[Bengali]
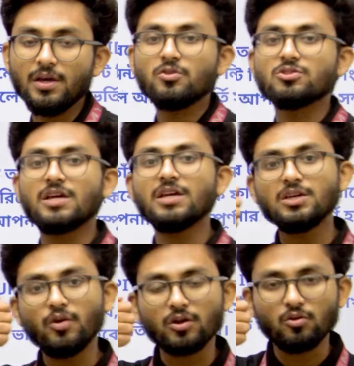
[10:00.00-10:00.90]
তো সেই
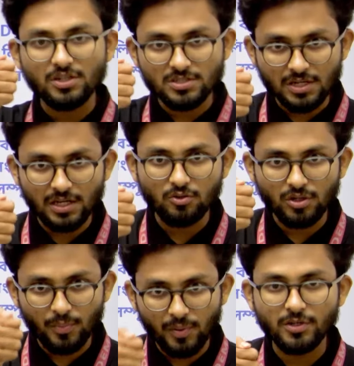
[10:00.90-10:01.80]
কিউআর কোডে স্ক্যান করে
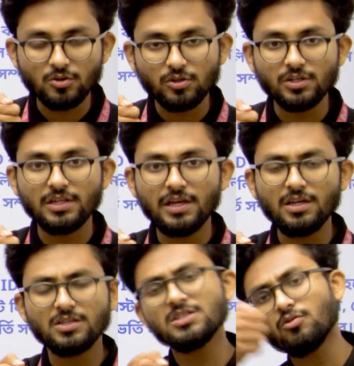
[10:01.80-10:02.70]
পেমেন্ট করে দিলেই
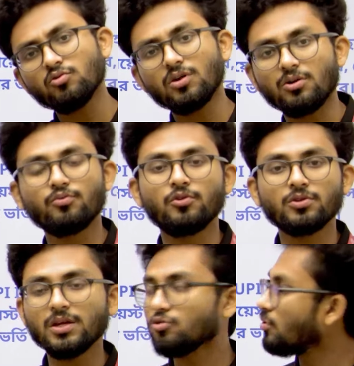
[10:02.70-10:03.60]
যে কোনো কারোর ফোন
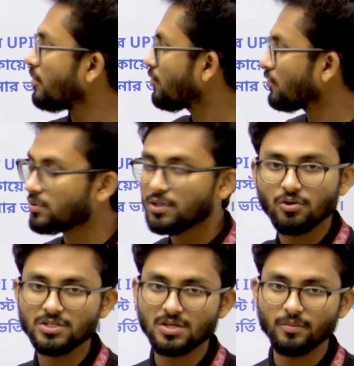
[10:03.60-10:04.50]
থেকে তোমার ভর্তি হয়ে
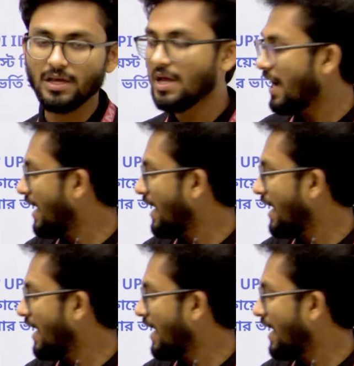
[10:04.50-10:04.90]
যাবে আর